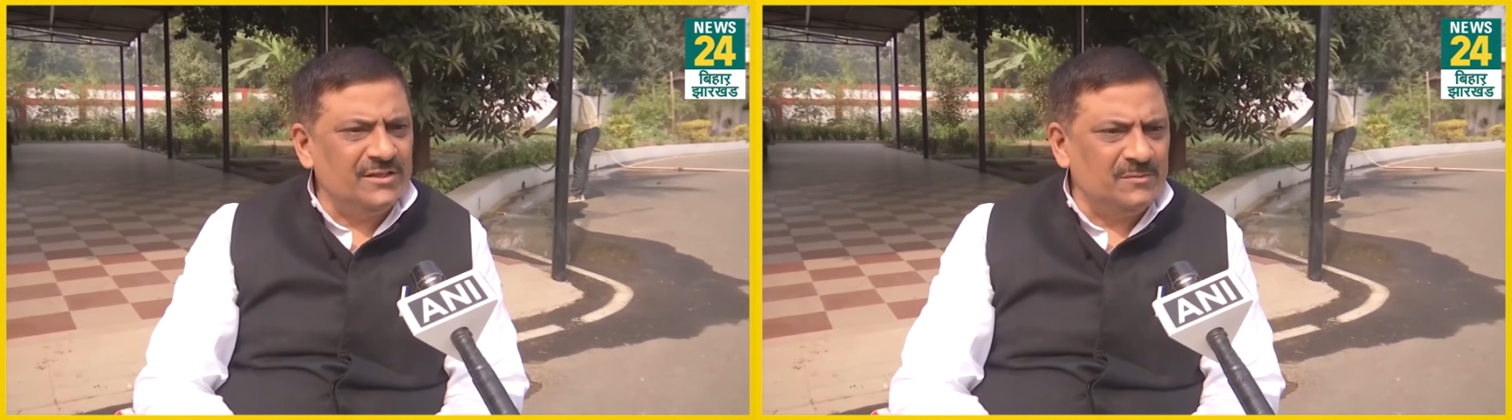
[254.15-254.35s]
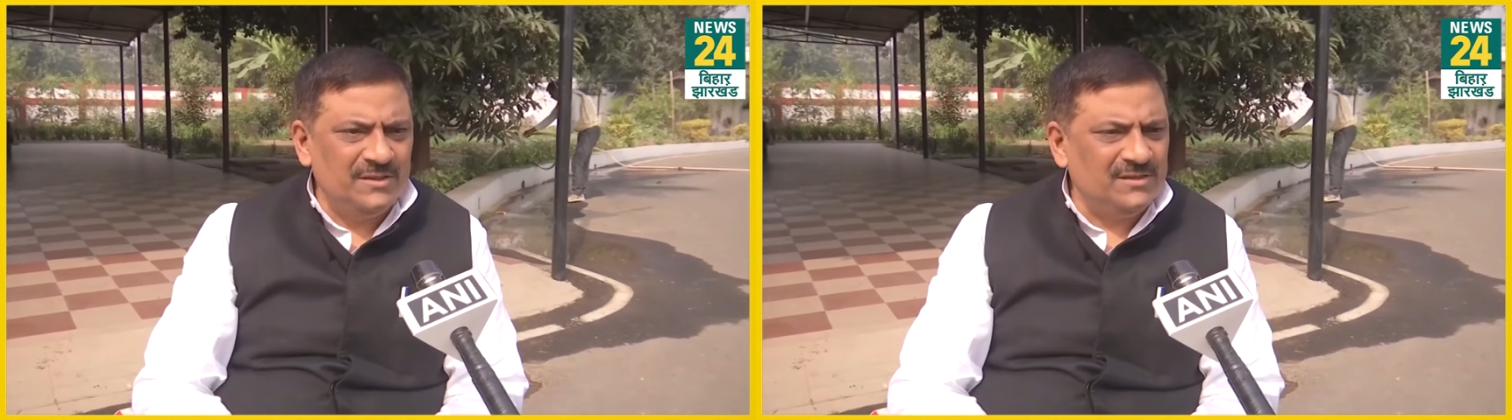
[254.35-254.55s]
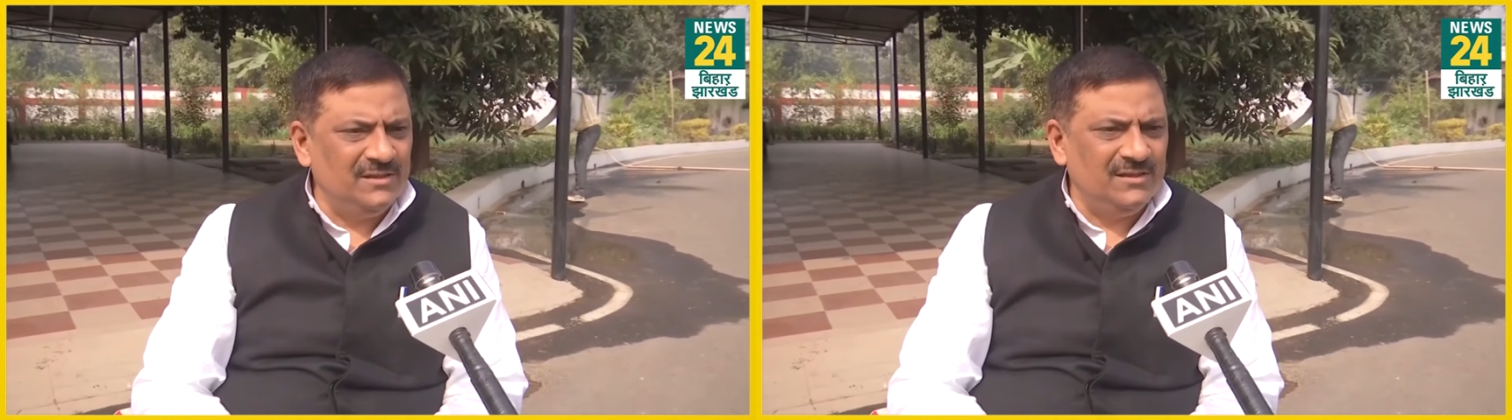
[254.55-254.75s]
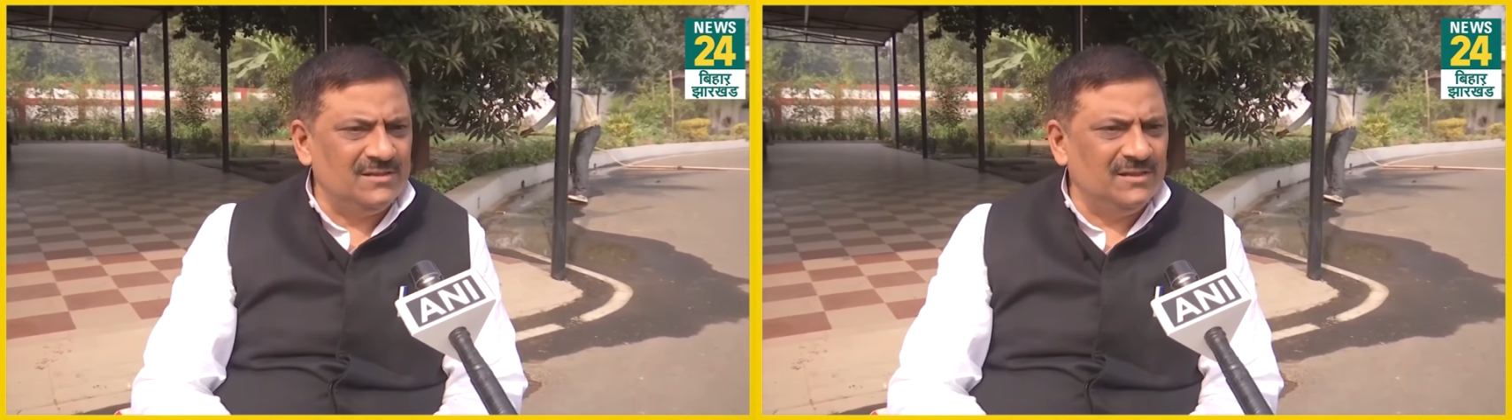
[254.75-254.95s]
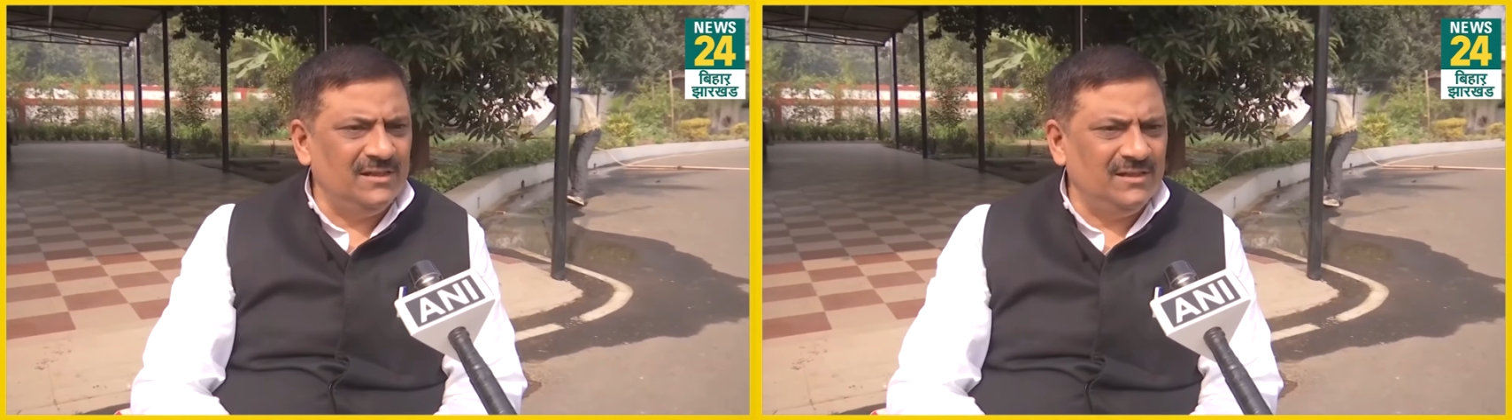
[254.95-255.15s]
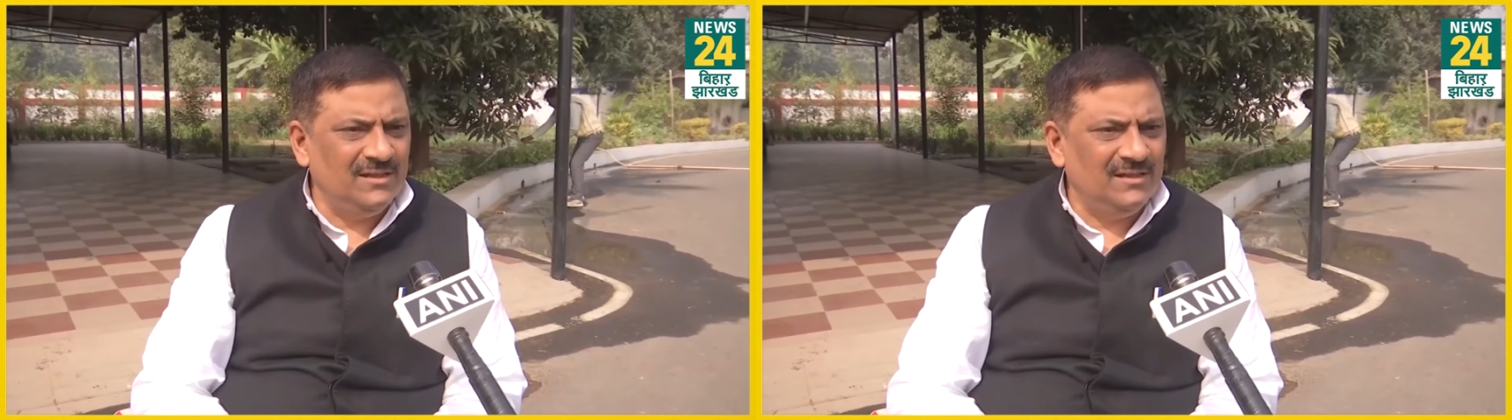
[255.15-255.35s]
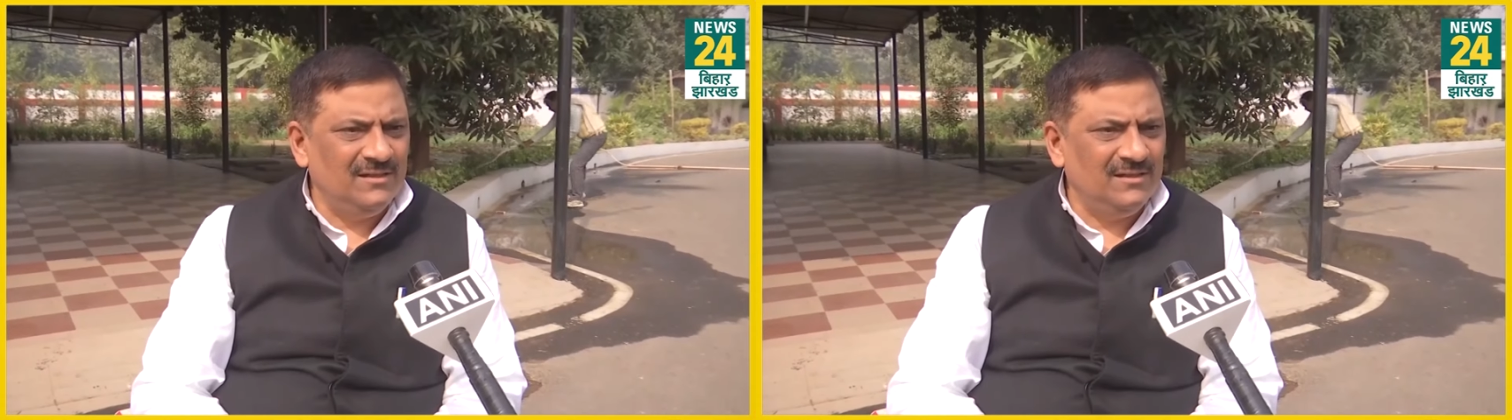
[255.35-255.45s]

इसमें सीरियस नहीं है